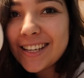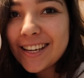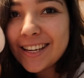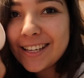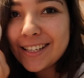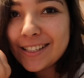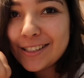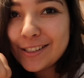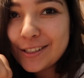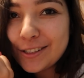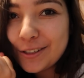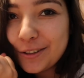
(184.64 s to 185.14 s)

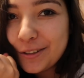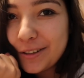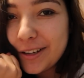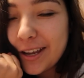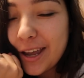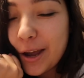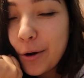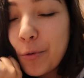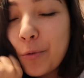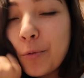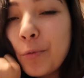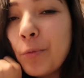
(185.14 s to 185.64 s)
gente,
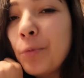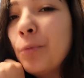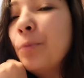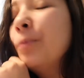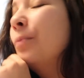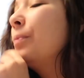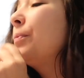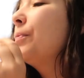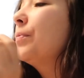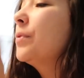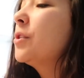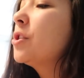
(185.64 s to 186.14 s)
é
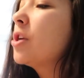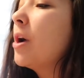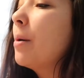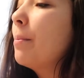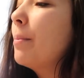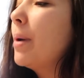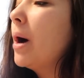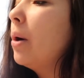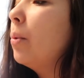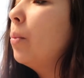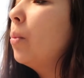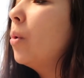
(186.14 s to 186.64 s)
um...
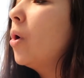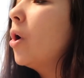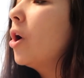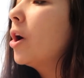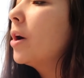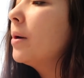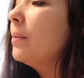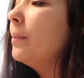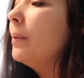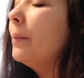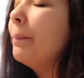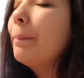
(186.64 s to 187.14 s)
chama
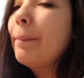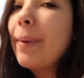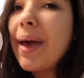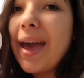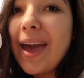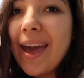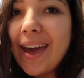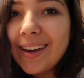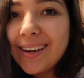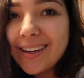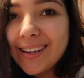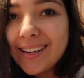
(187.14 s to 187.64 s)
Warm
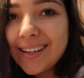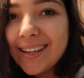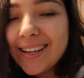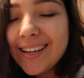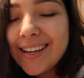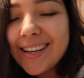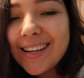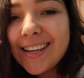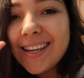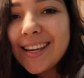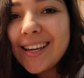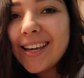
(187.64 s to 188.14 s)
Pack.
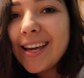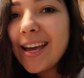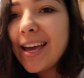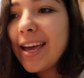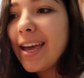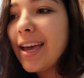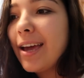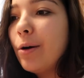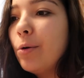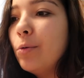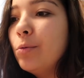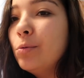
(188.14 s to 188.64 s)

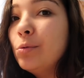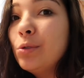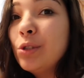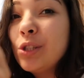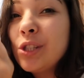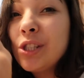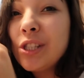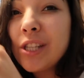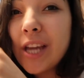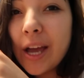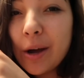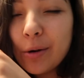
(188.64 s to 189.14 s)
É um
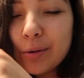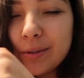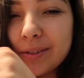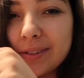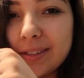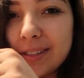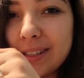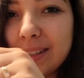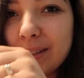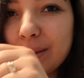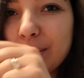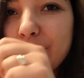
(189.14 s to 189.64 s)

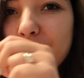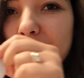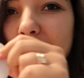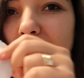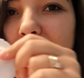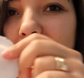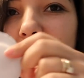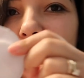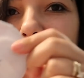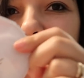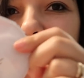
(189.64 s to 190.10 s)
gelzinho e